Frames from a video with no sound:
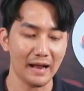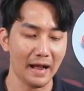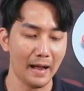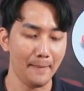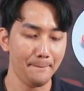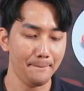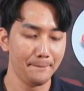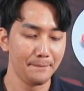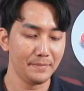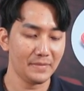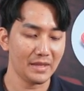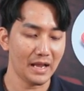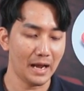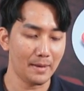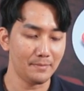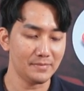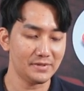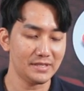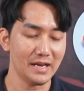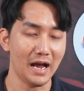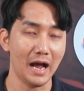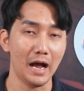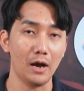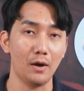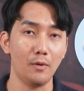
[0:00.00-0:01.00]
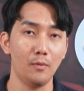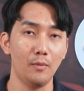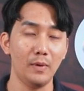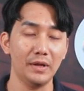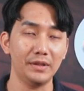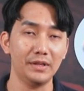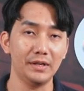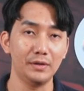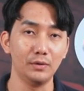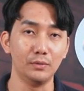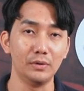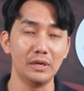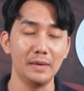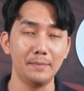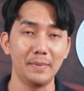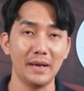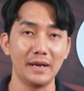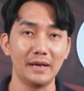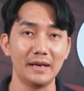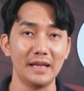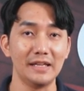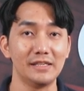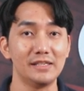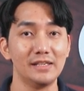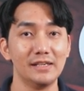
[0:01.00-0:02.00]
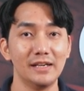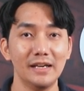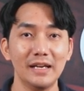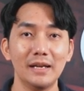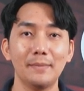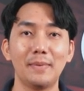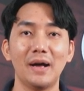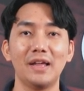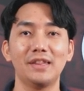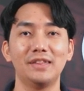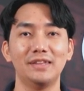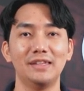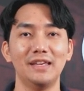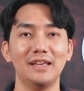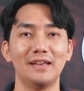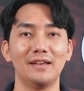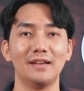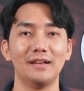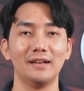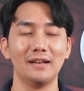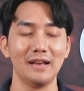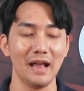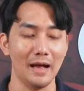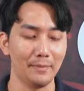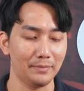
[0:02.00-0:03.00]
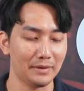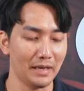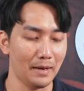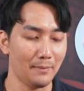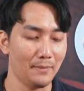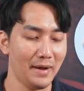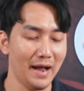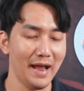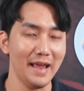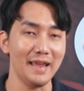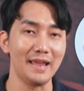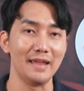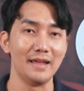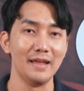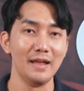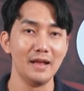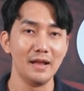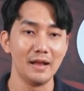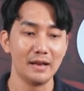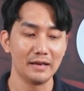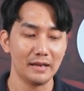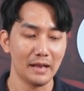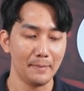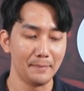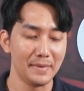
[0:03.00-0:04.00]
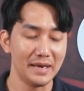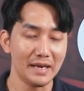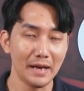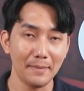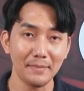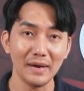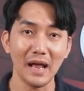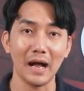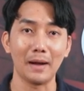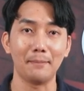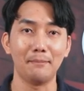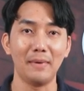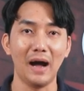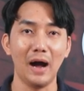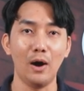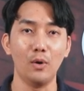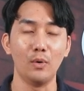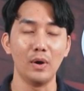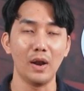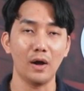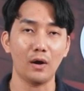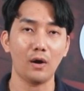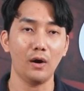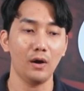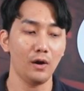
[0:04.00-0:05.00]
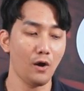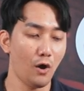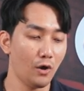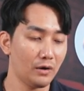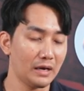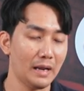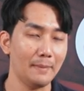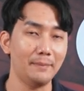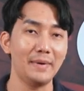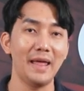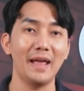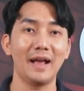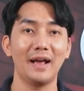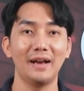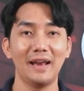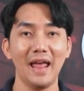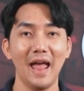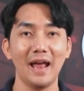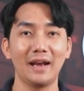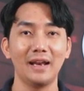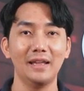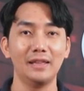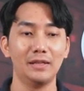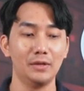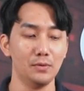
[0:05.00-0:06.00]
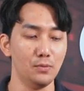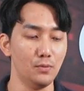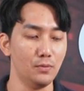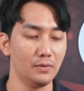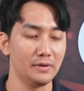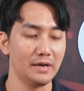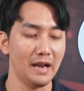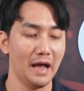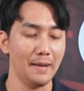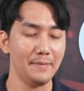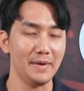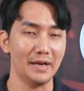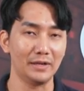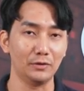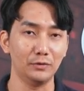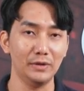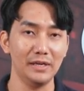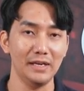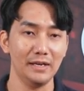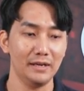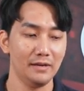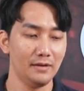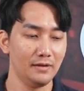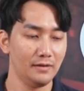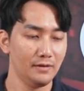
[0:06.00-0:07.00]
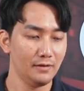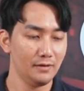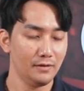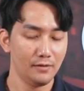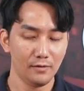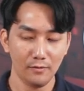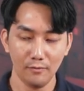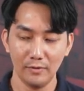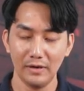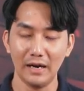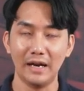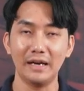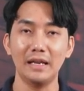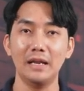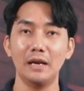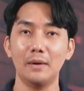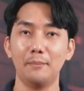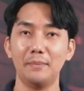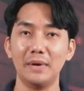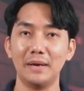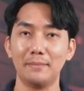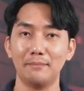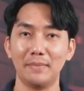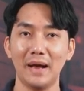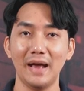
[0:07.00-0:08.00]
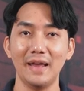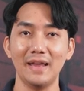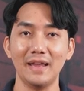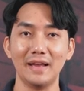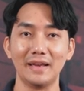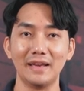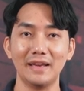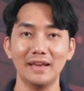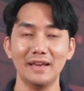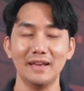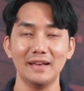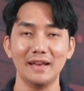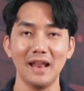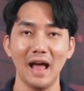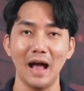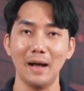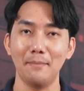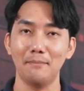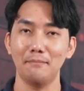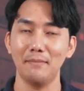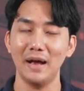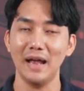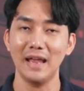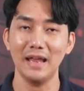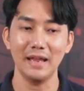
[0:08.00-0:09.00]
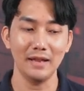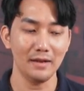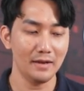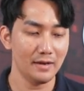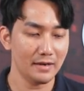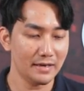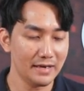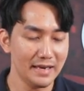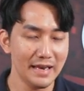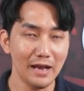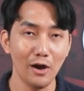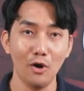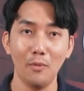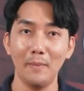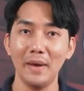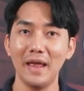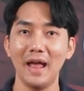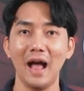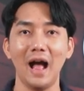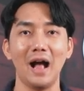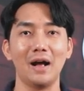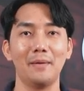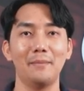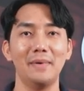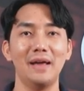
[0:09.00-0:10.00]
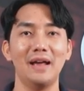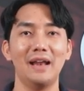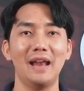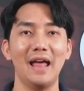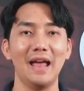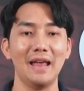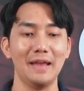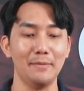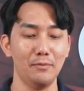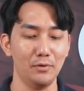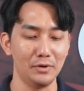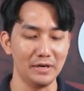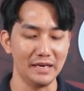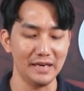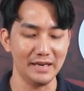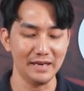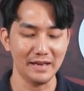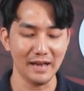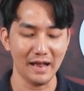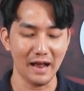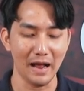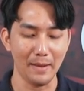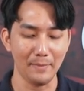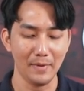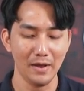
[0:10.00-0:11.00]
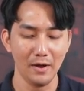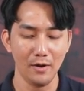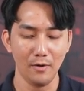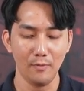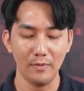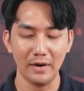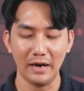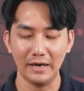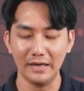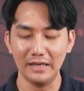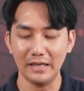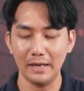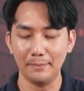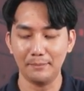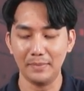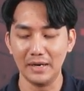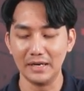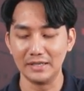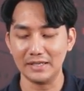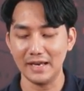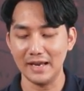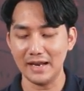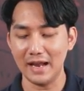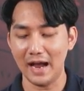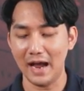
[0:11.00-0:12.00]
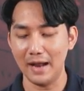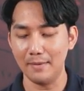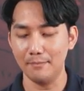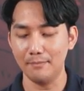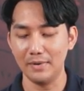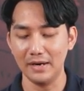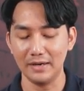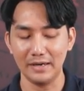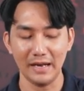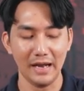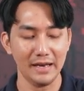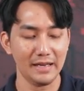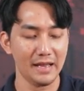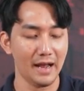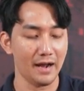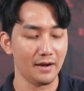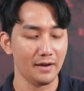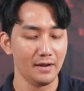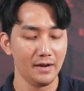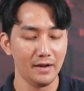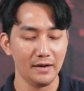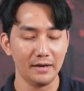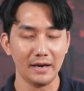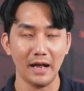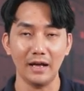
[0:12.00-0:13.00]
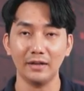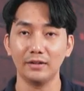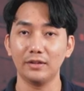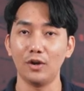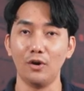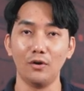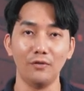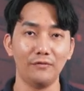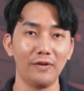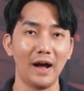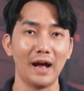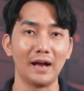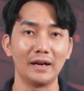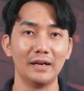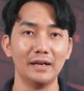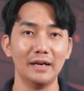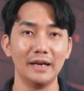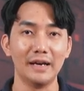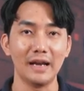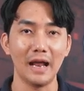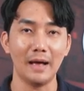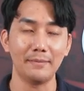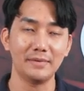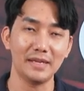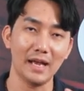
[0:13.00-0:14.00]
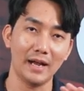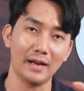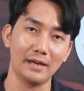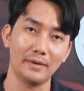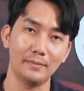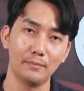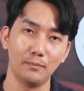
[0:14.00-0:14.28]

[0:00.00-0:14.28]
นะครับทำจากวัสดุที่เป็น engineering plastic นะครับทำให้มีน้ำหนักเบา แล้วก็รองรับแรงกระแทกได้สูงนะครับอย่างตัวนี้วลาที่เราปิดไปอย่างนี้นะครับไม่เคี่ยวไม่หักไม่อะไรพวกนี้นะครับ เวลาที่จะเปิดใช้งานเปิดได้จากทั้ง 2 ฝั่งเลยนะครับจาก